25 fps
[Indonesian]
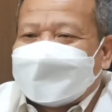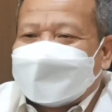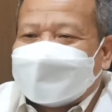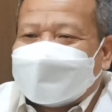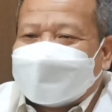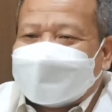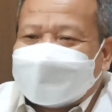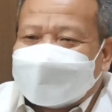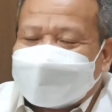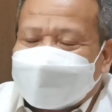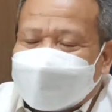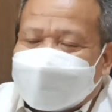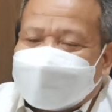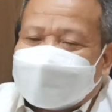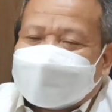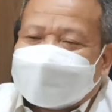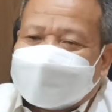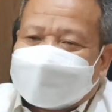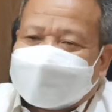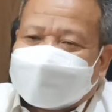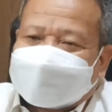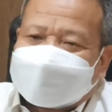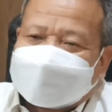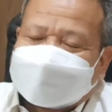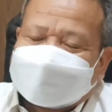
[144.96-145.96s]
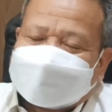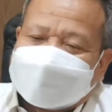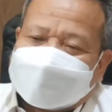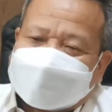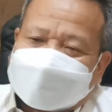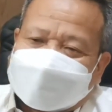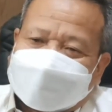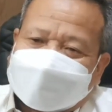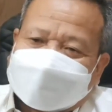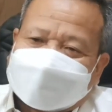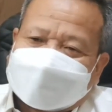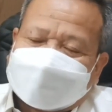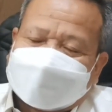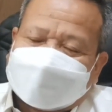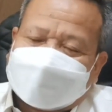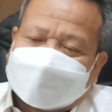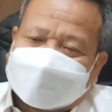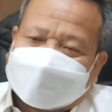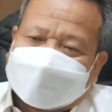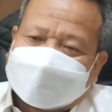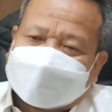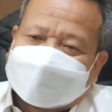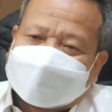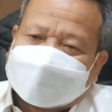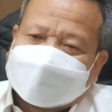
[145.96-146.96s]
Nah itulah yang kita tafsirkan
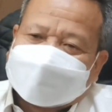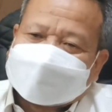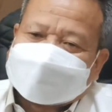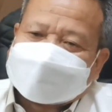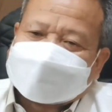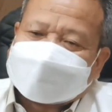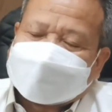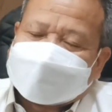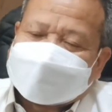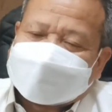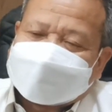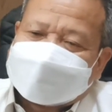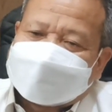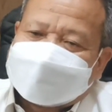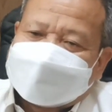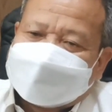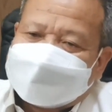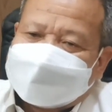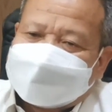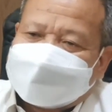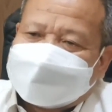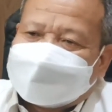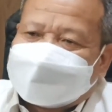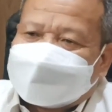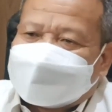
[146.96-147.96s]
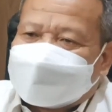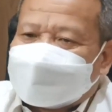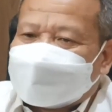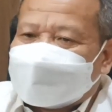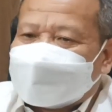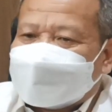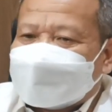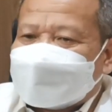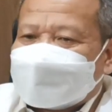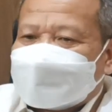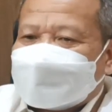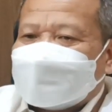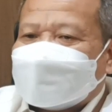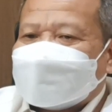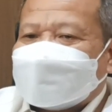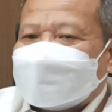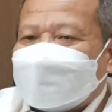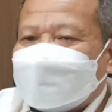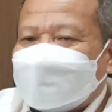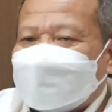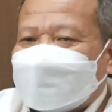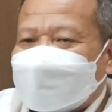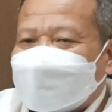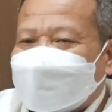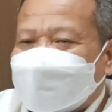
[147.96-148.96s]
sebagai kelenteng
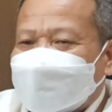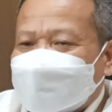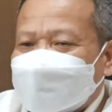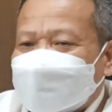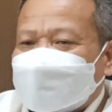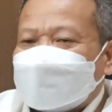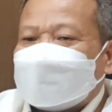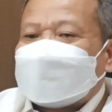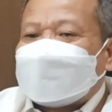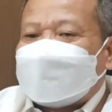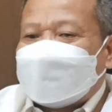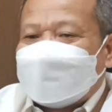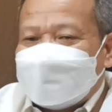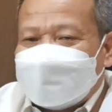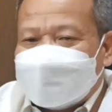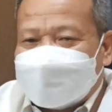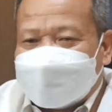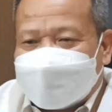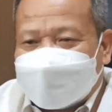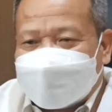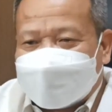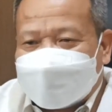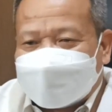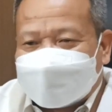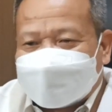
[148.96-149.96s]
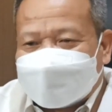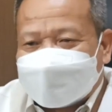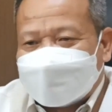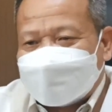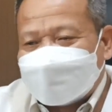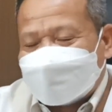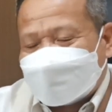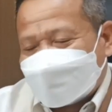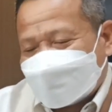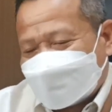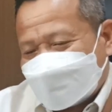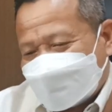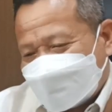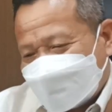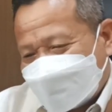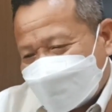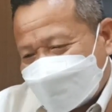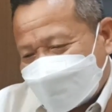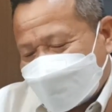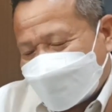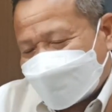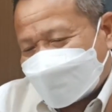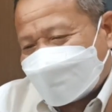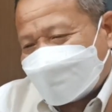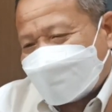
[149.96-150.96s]
kuantima, jadi
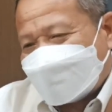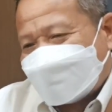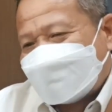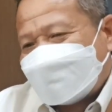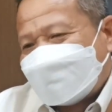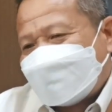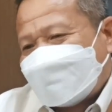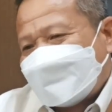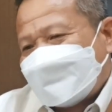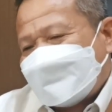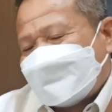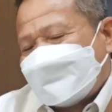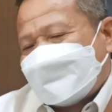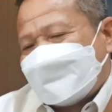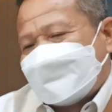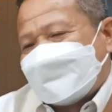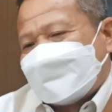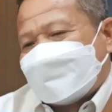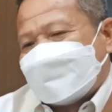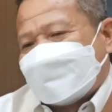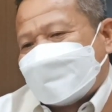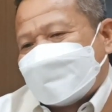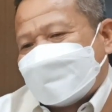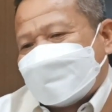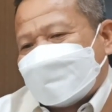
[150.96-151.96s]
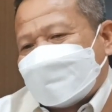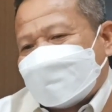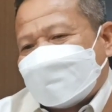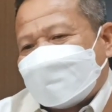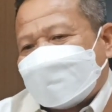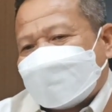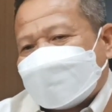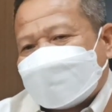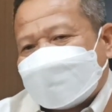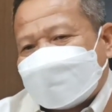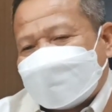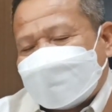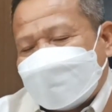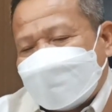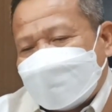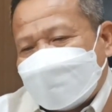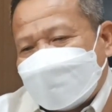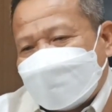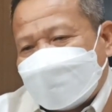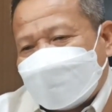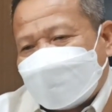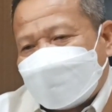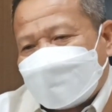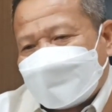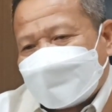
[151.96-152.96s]
besar dan e,
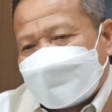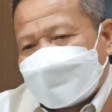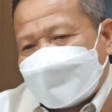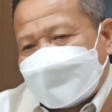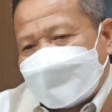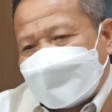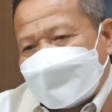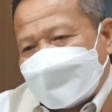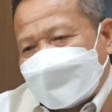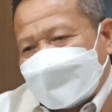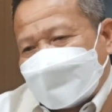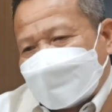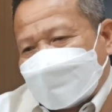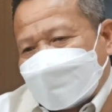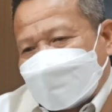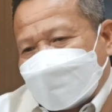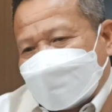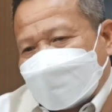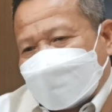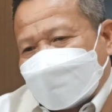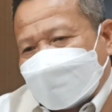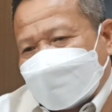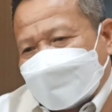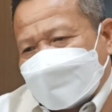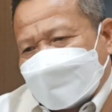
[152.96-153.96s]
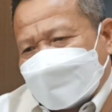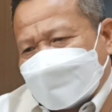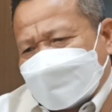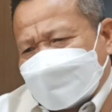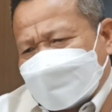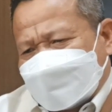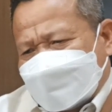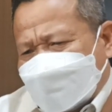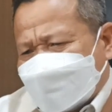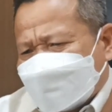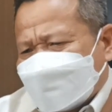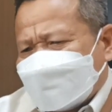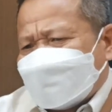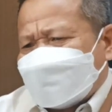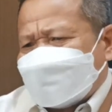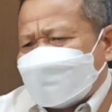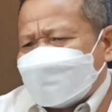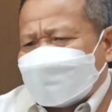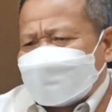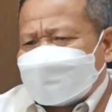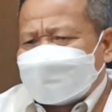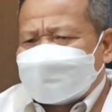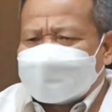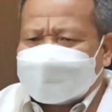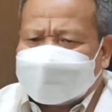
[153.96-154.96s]
bersih nah siapa
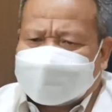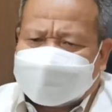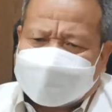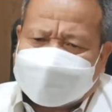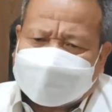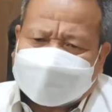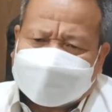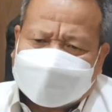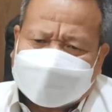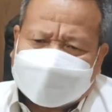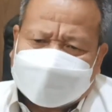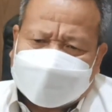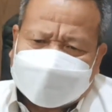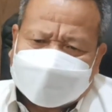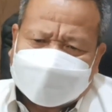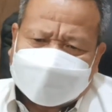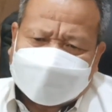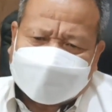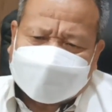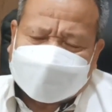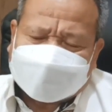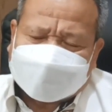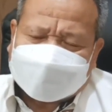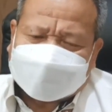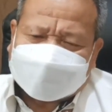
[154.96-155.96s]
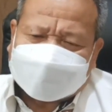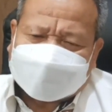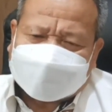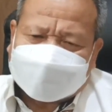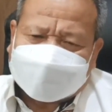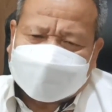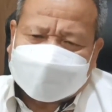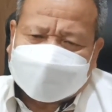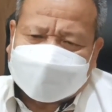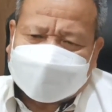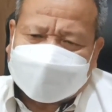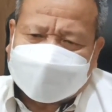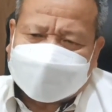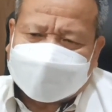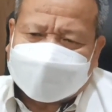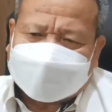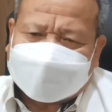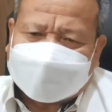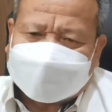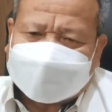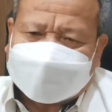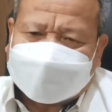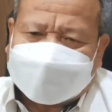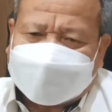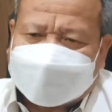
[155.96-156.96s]
yang yang membangun kelenteng
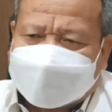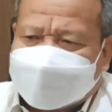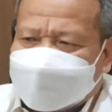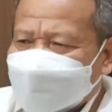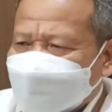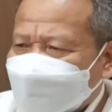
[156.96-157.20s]
itu ya